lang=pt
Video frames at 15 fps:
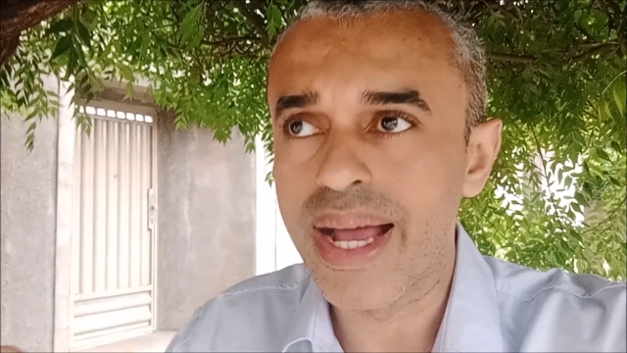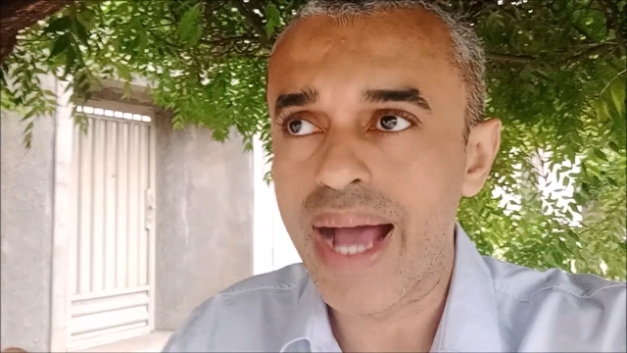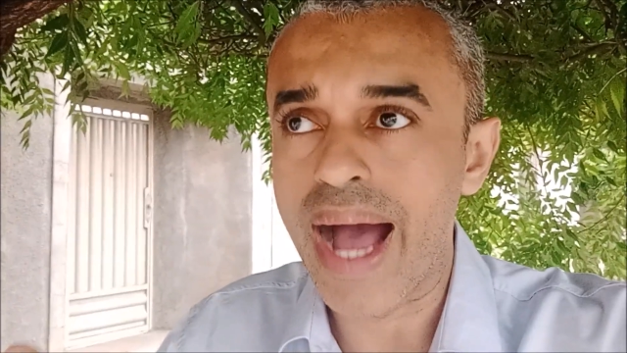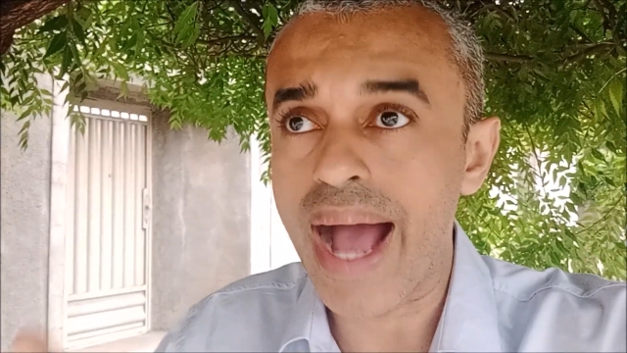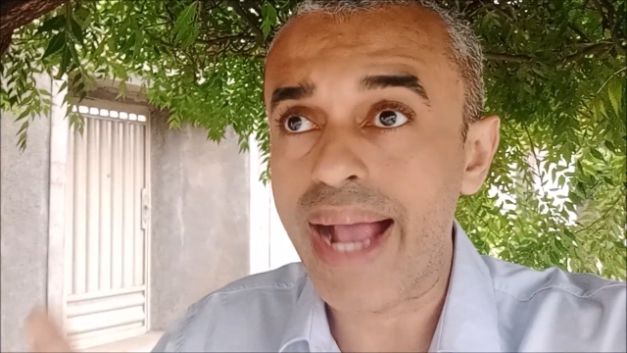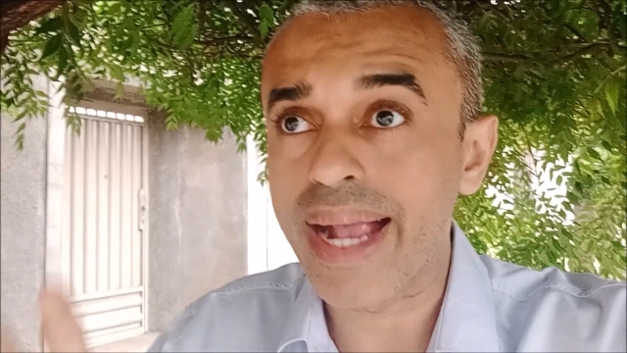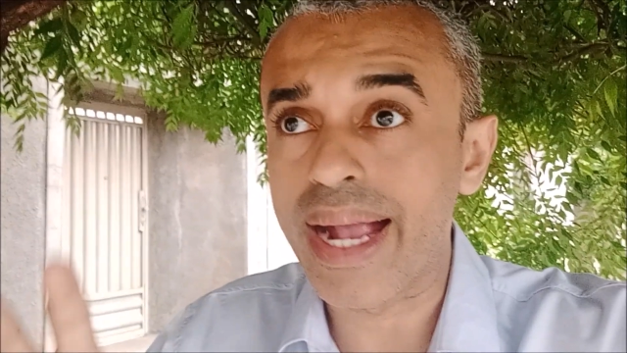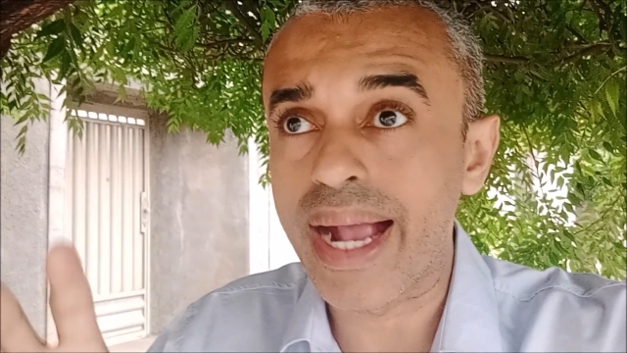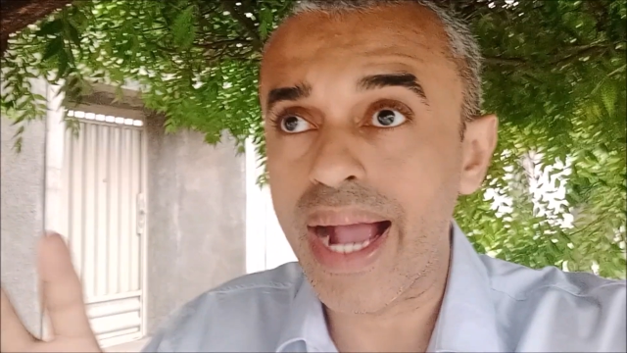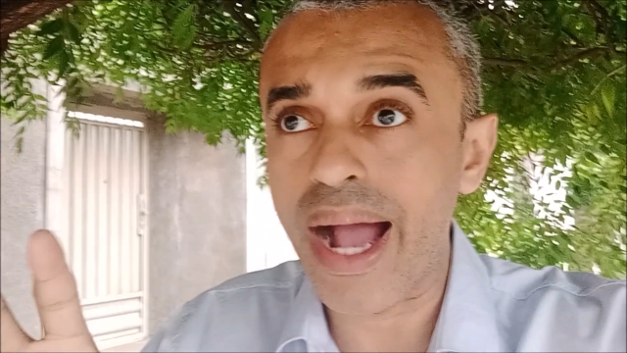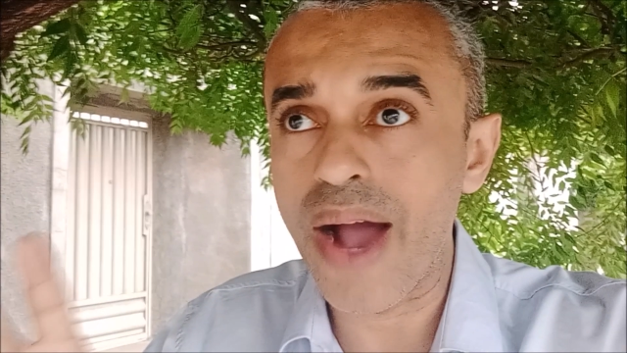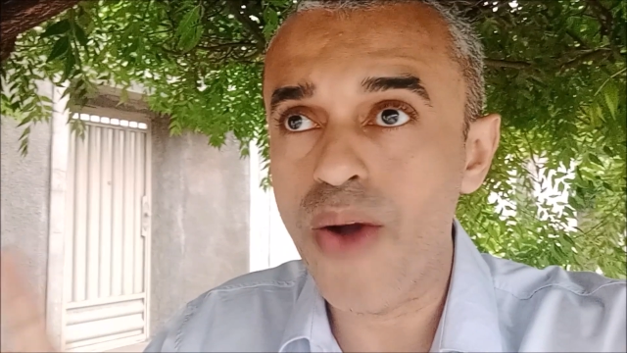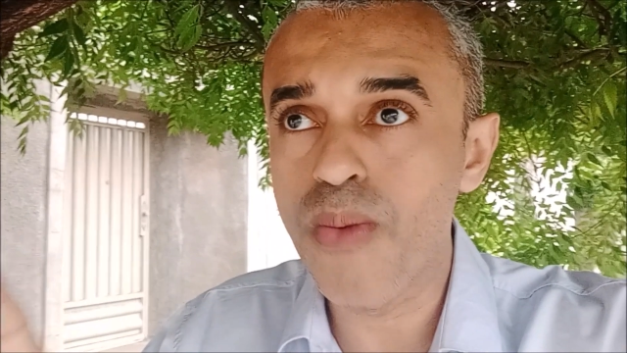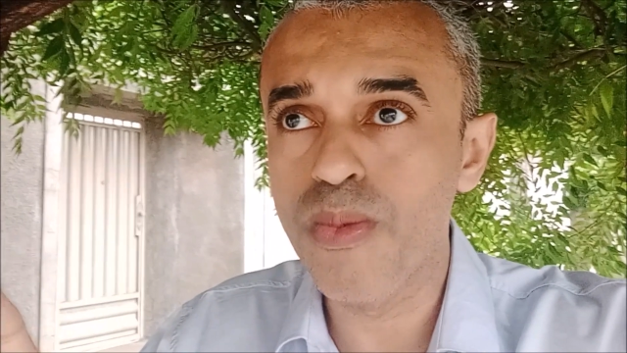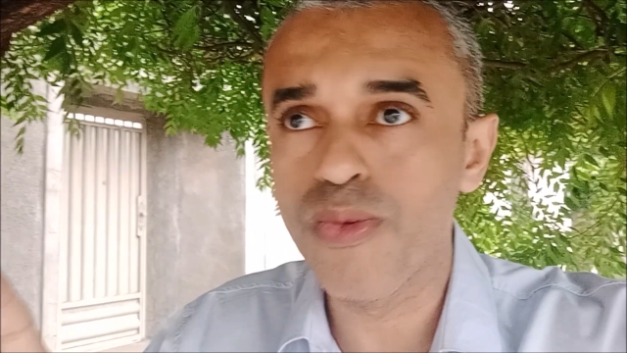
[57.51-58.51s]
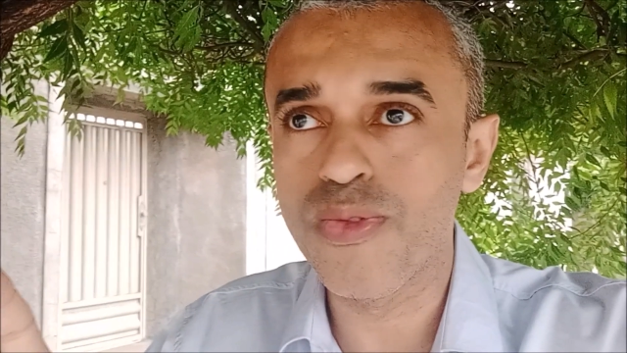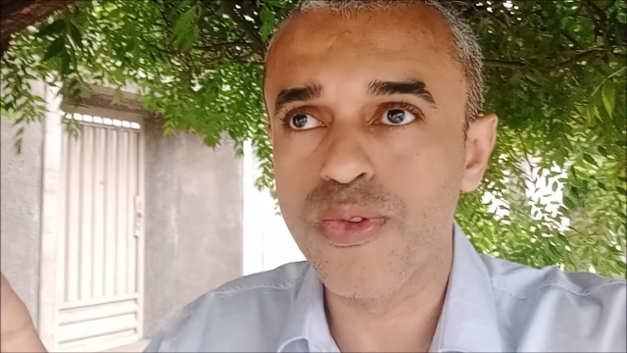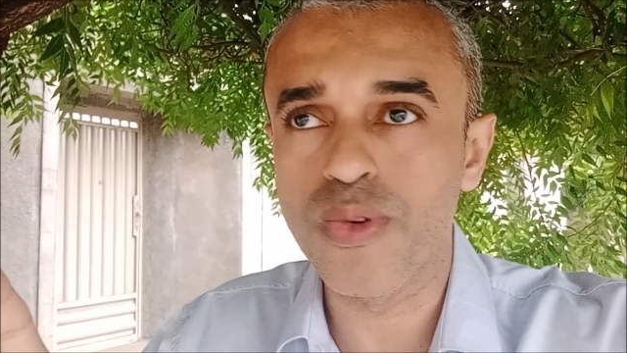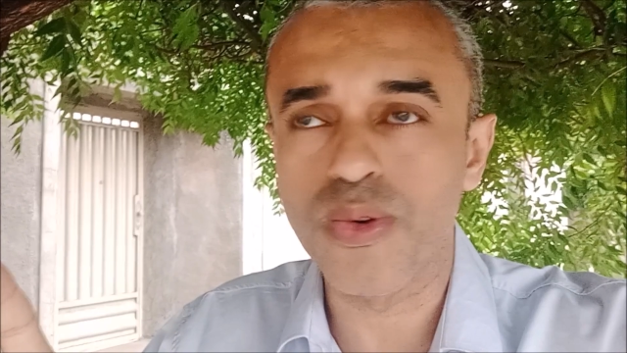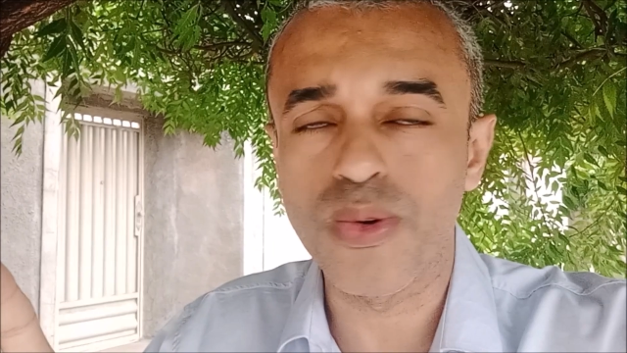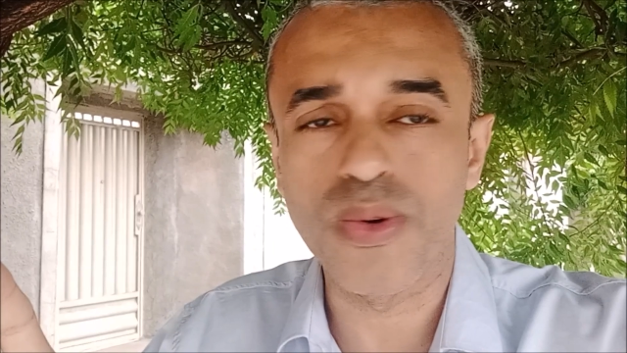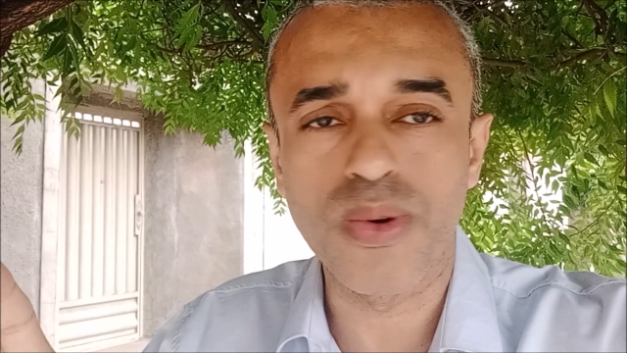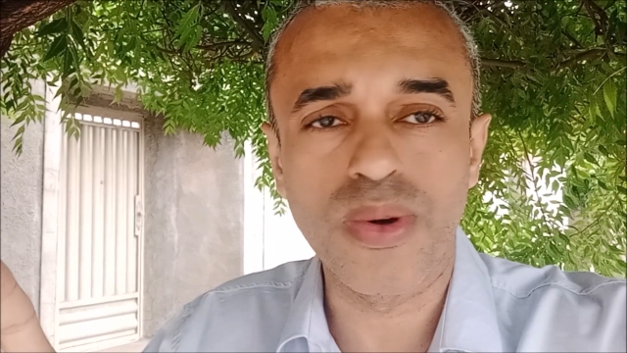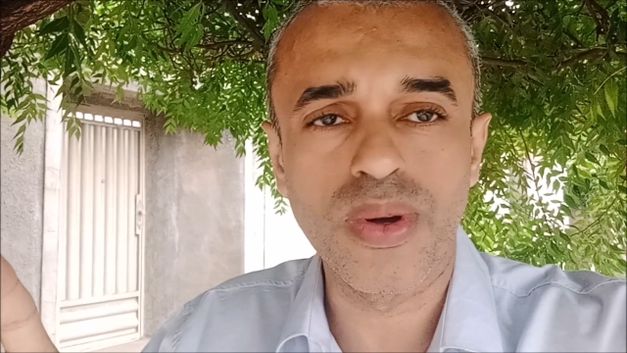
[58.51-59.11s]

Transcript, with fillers: acalma o furor,